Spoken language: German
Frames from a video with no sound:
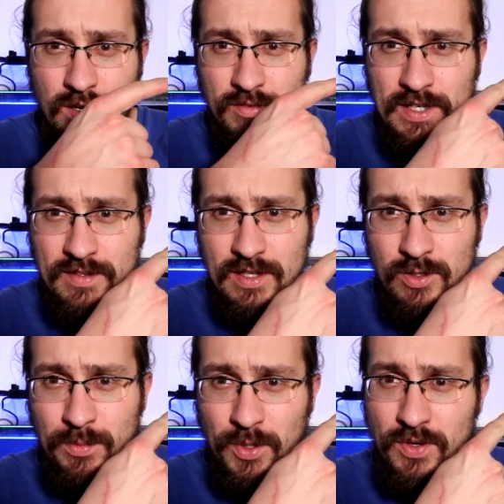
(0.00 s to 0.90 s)
auf der anderen Seite
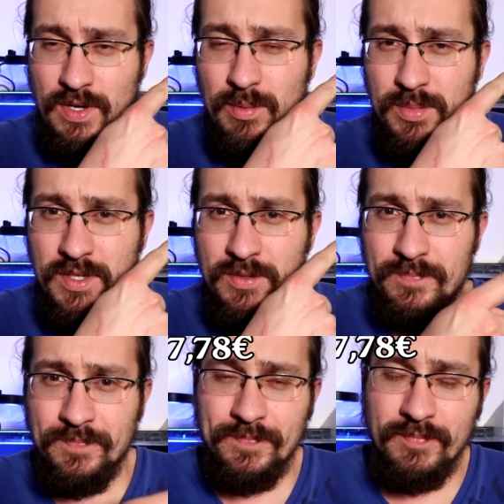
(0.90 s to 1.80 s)
kommt auch noch eine Lampe hin.
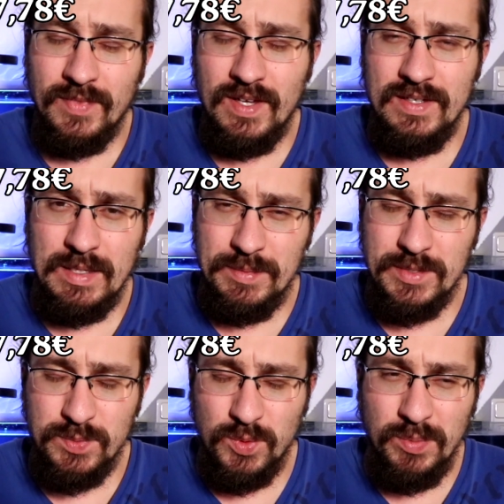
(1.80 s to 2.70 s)
Das ist mir
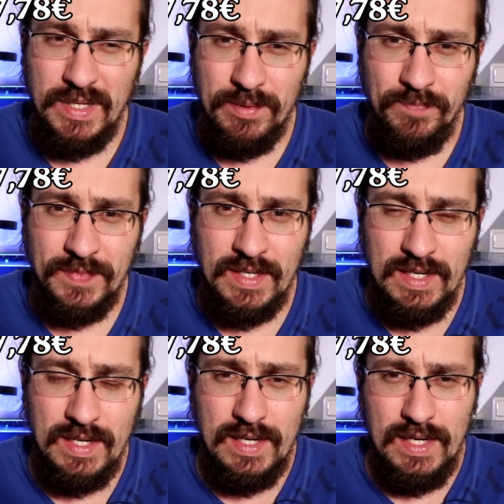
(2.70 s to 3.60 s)
das Problem.
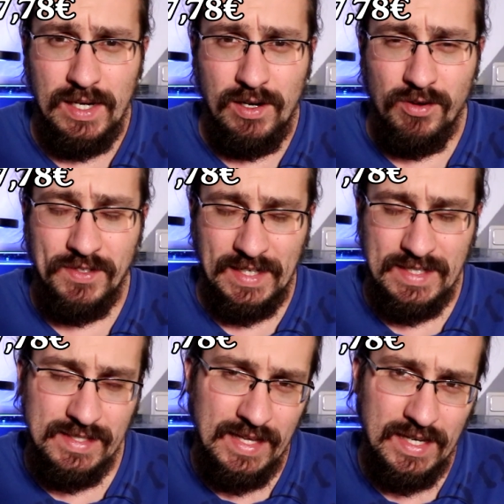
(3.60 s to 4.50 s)
Auf den
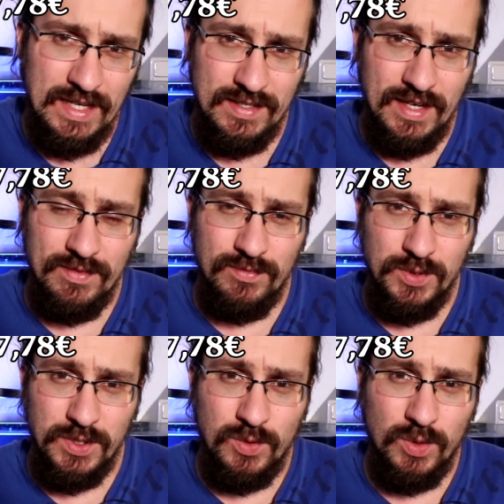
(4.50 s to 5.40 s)
ganzen Händlerseiten, wo
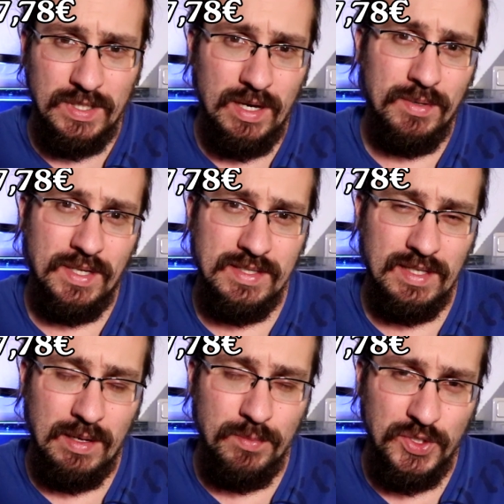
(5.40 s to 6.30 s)
ich geguckt habe nach
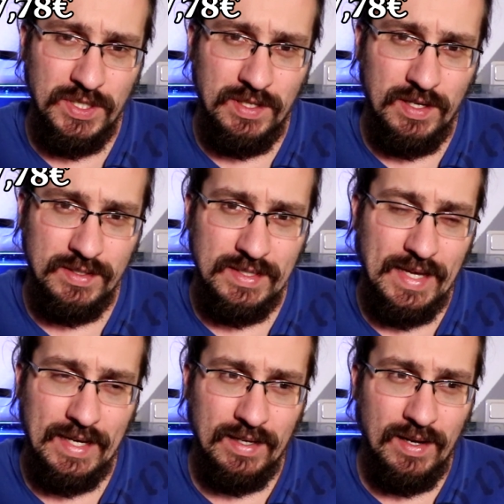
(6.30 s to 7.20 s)
dieser Lampe, stand da, die
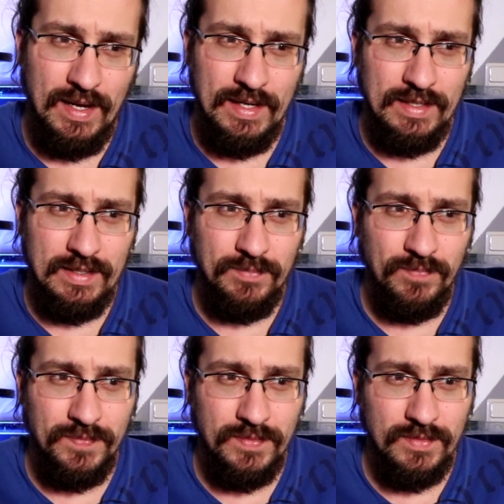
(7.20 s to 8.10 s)
decken einen
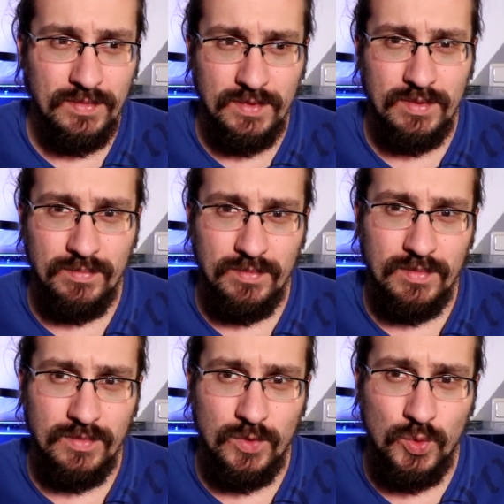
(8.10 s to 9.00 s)

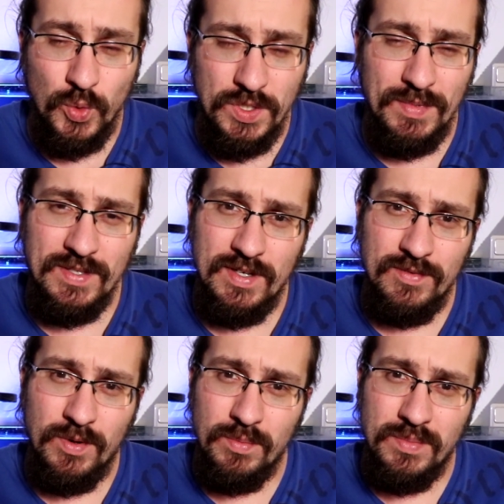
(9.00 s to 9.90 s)
Durchmesser
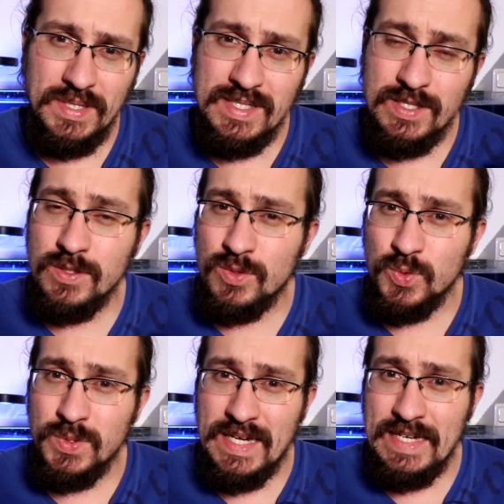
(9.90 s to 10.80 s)
von bis
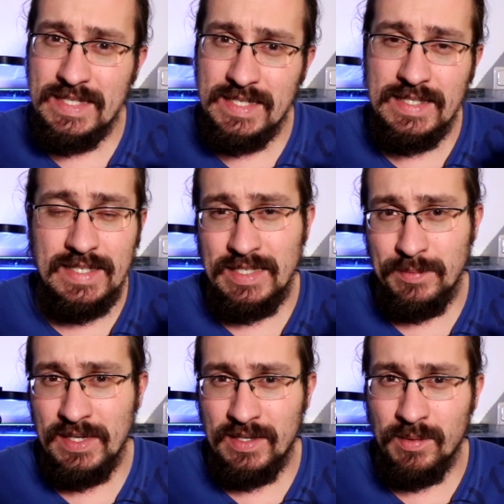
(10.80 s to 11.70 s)
zu 60
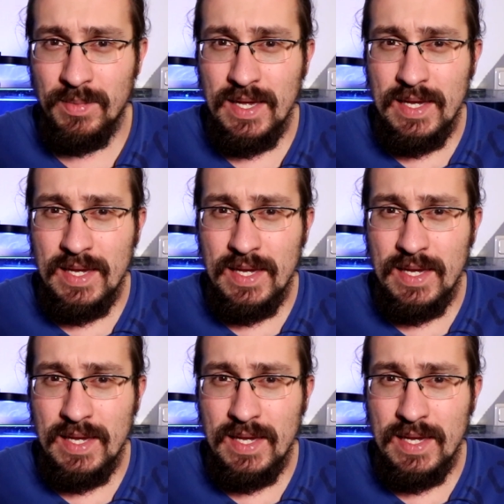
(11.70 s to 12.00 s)
cm ab.